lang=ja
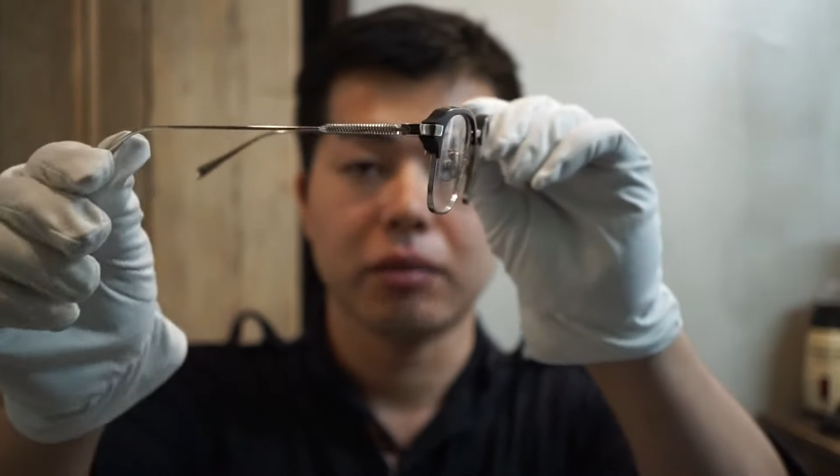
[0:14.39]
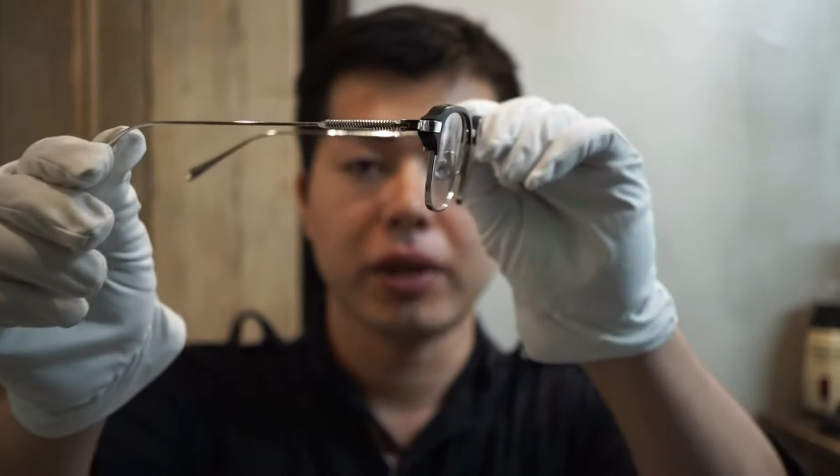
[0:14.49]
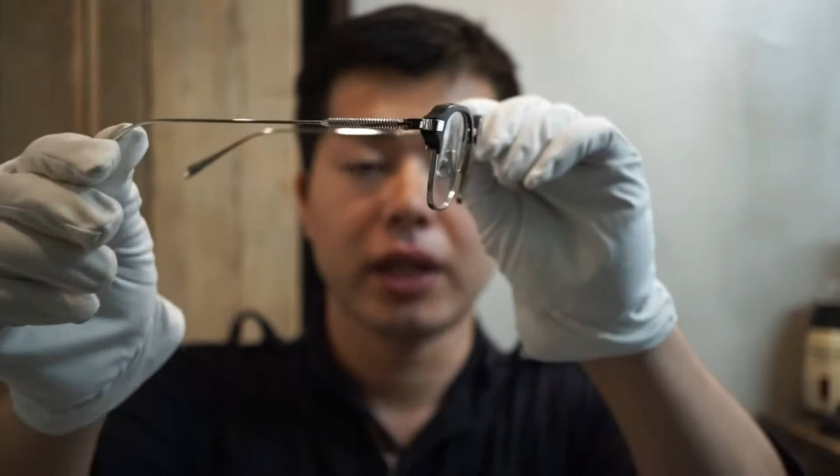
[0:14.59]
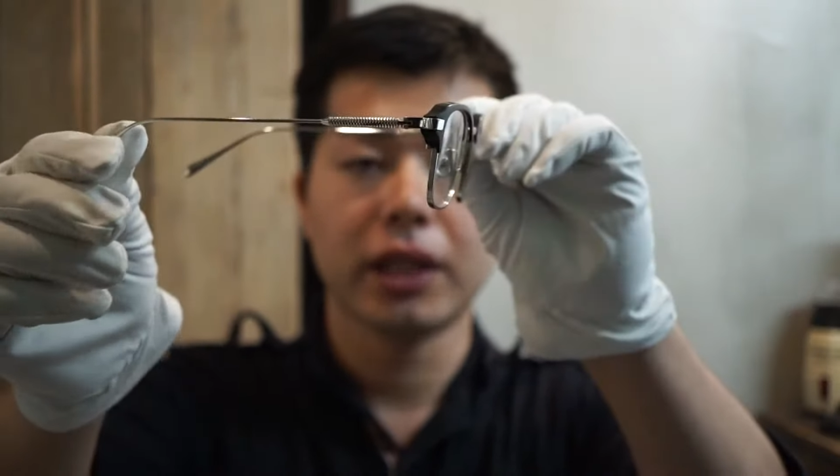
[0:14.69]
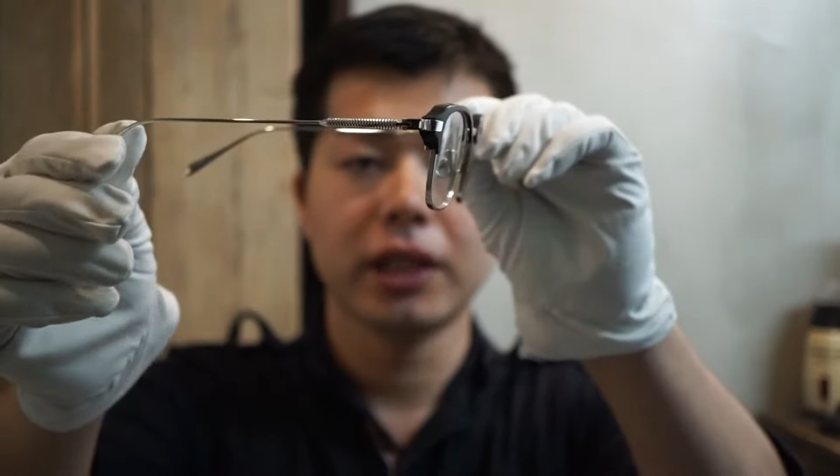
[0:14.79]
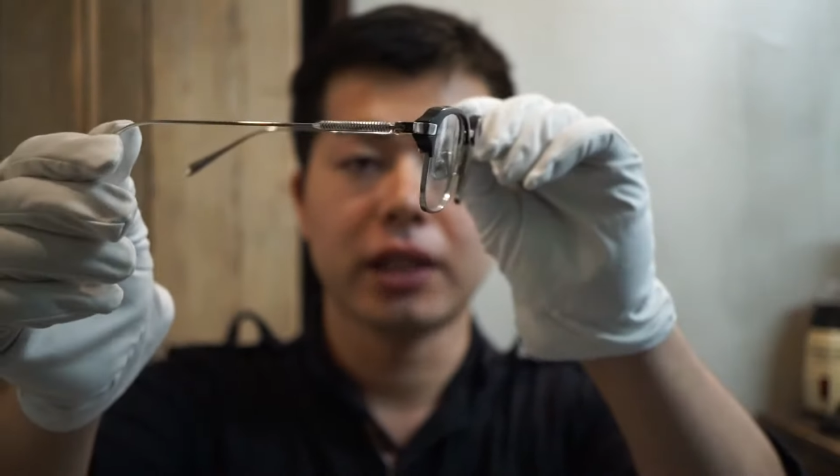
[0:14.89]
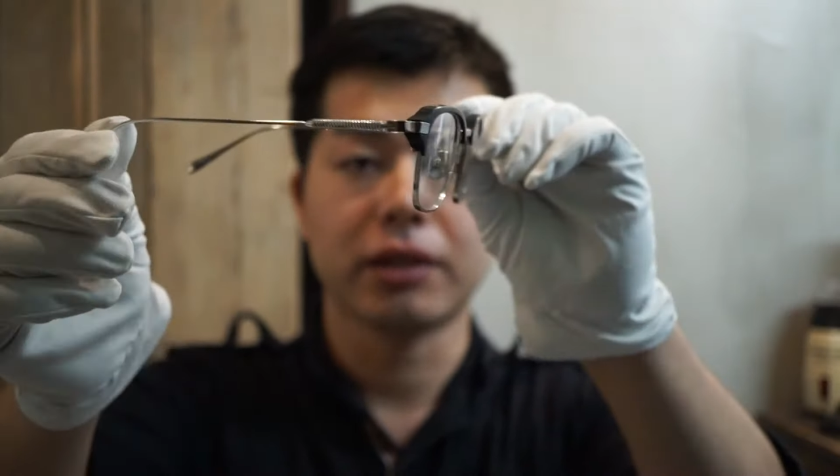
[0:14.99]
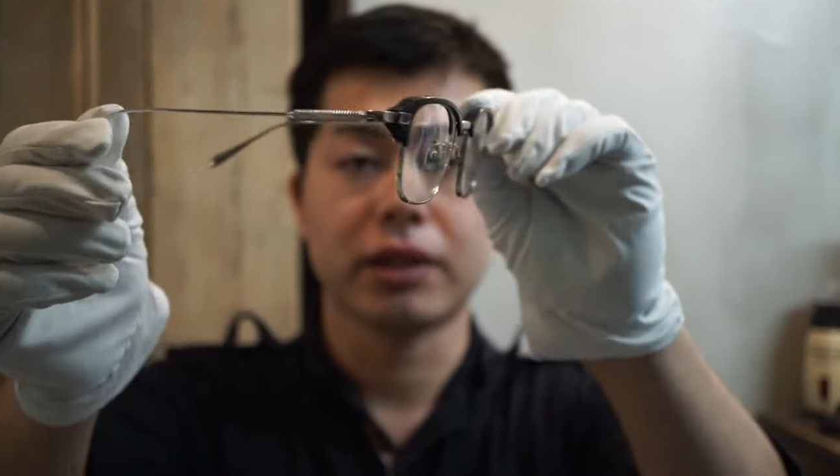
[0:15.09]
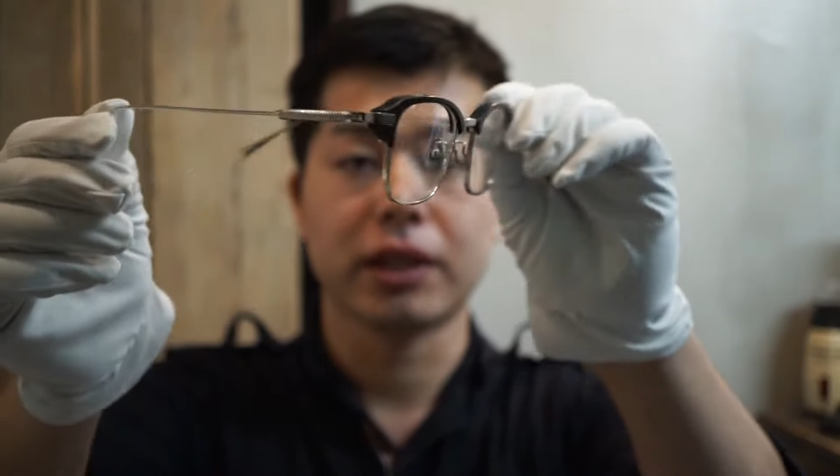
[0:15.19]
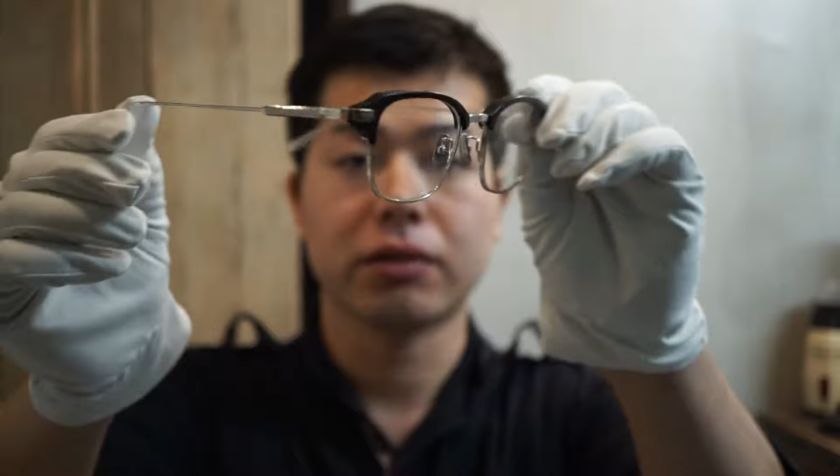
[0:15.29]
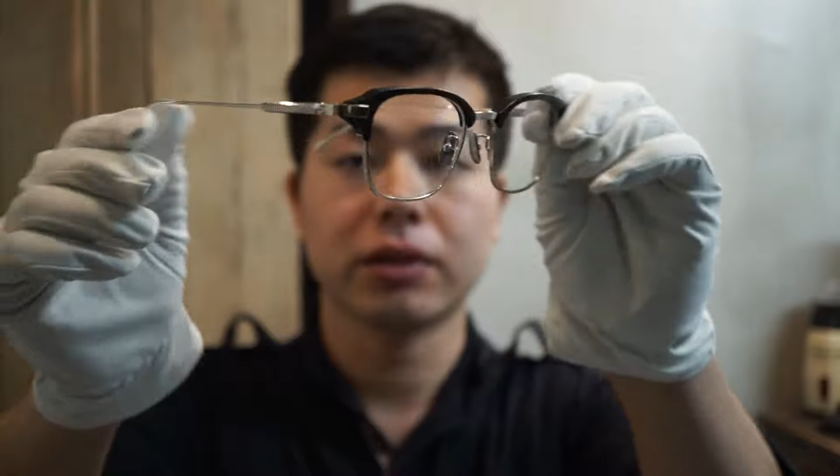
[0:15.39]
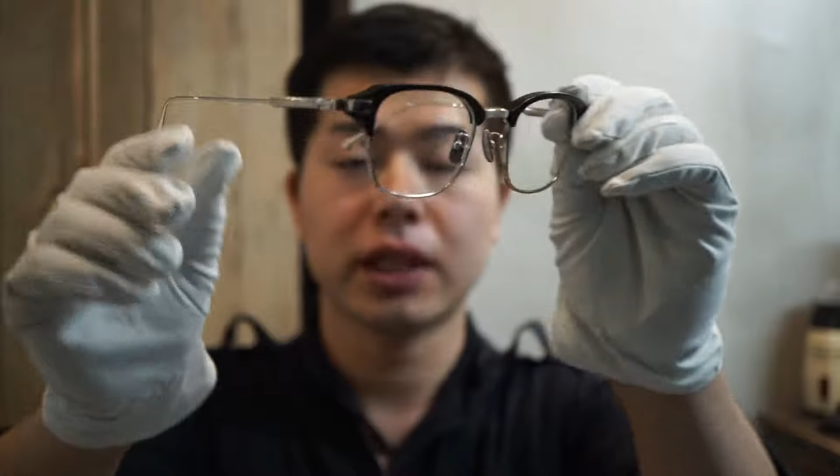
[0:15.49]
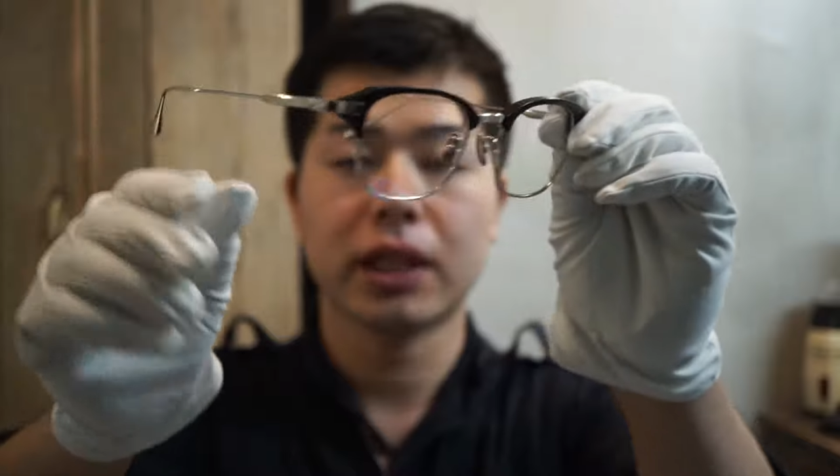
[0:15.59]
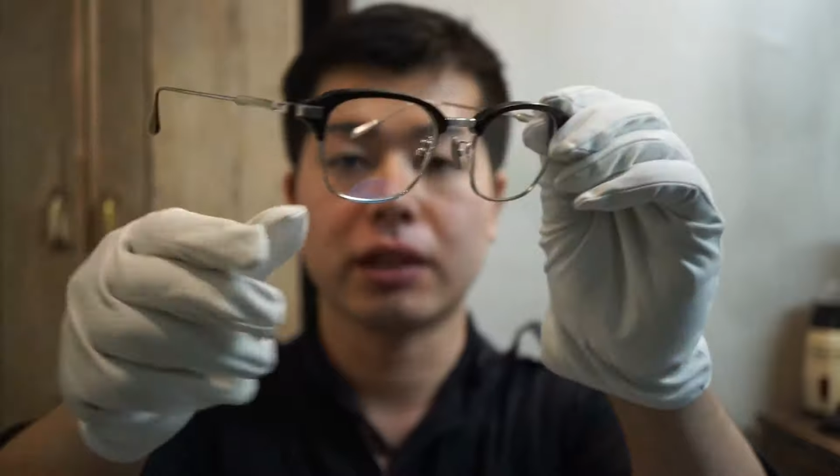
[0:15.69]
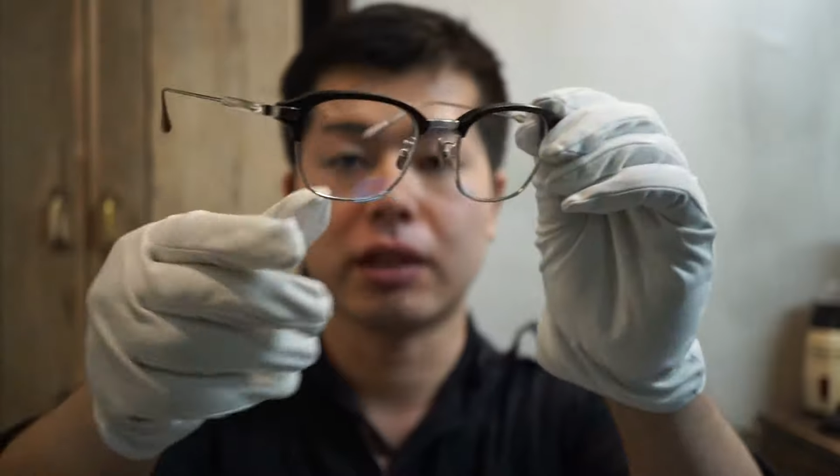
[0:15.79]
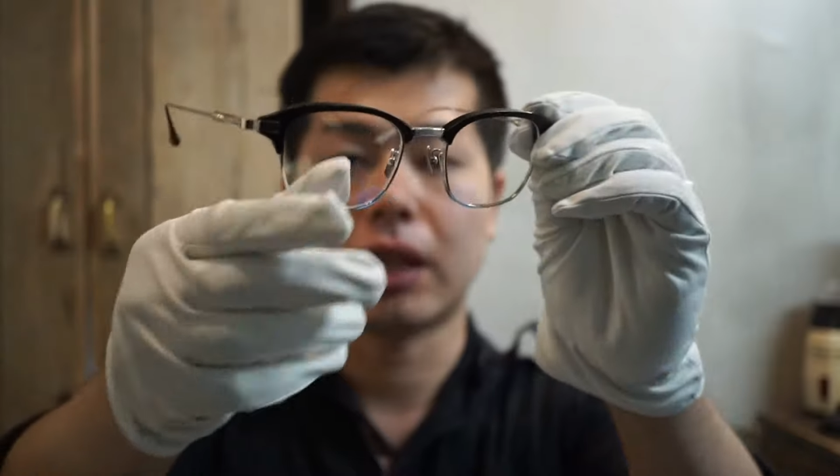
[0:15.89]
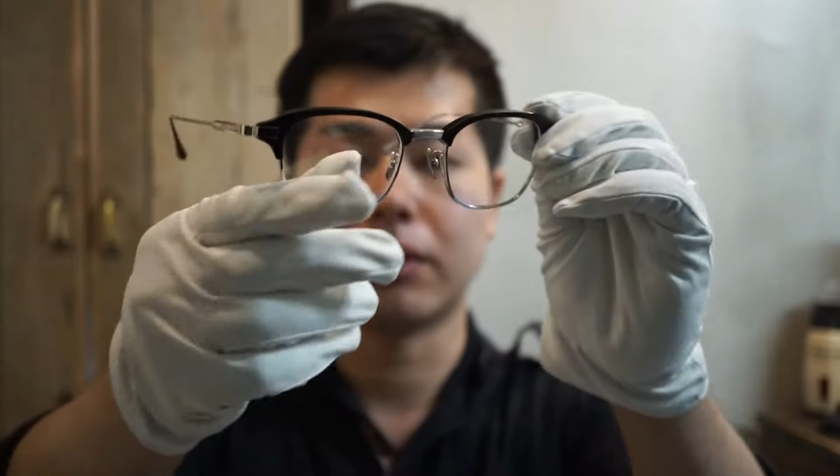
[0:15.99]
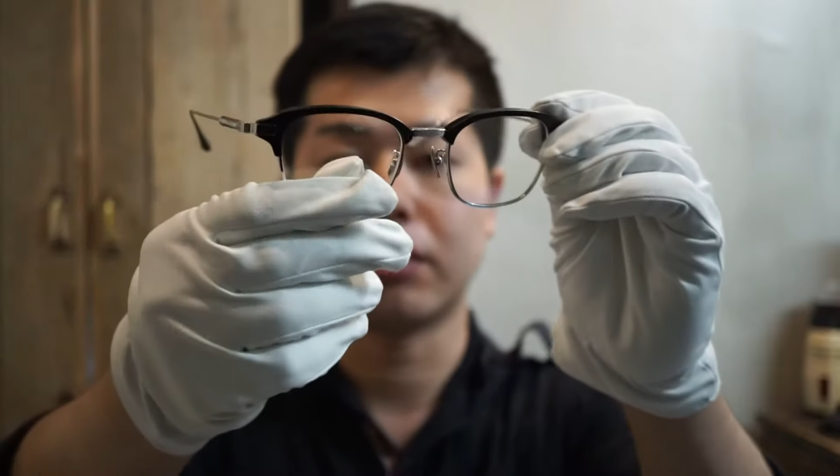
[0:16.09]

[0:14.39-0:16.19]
メカニカルで存在感のある